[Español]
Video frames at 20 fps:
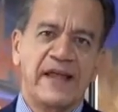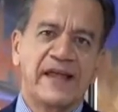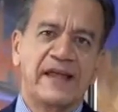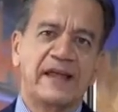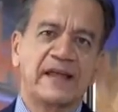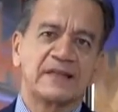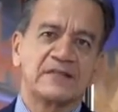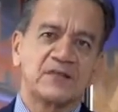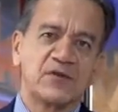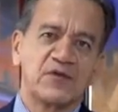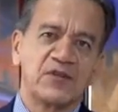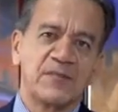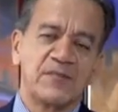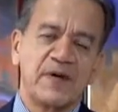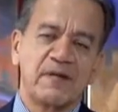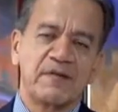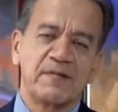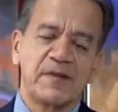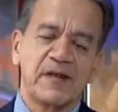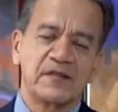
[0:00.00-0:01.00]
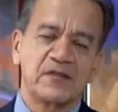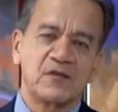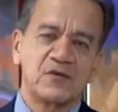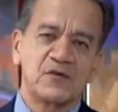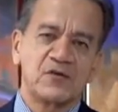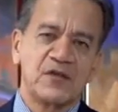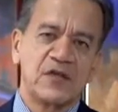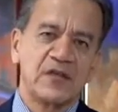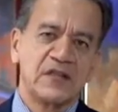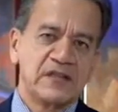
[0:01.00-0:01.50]
en gestión de
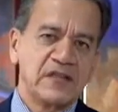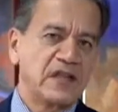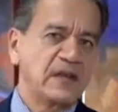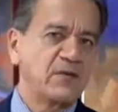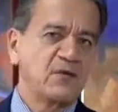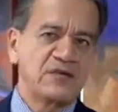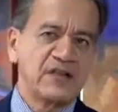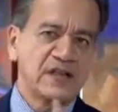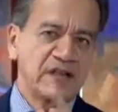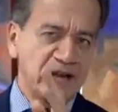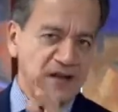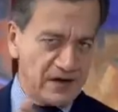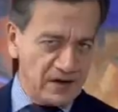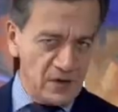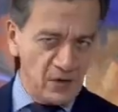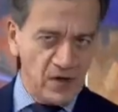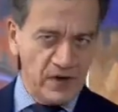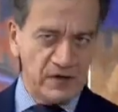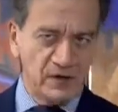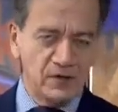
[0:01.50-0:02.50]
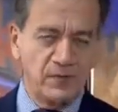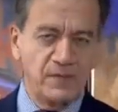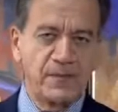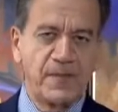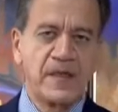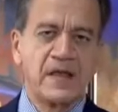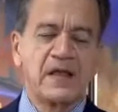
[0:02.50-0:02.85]
pavimentos, tenemos el gran acuerdo